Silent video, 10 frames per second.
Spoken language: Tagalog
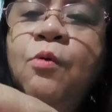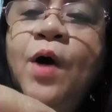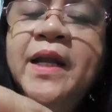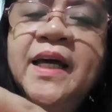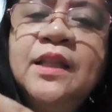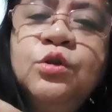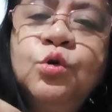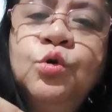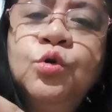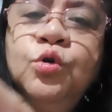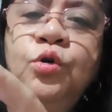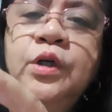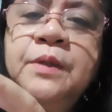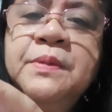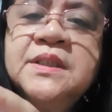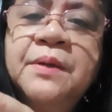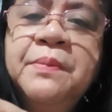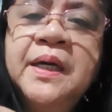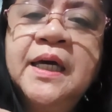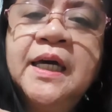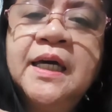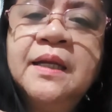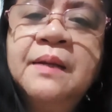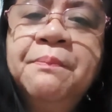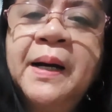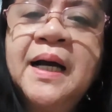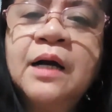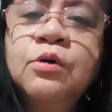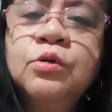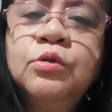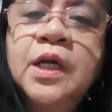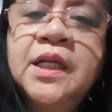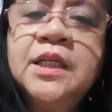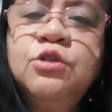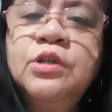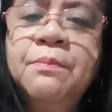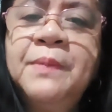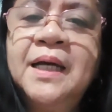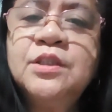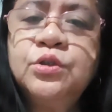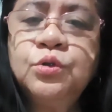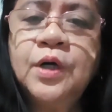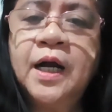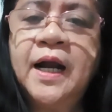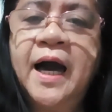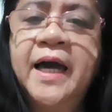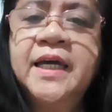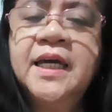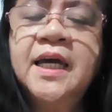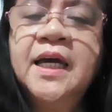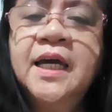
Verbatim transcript: 1 and 2, ibig sabihin, pag ang kukunan ninyo ng blood sugar ay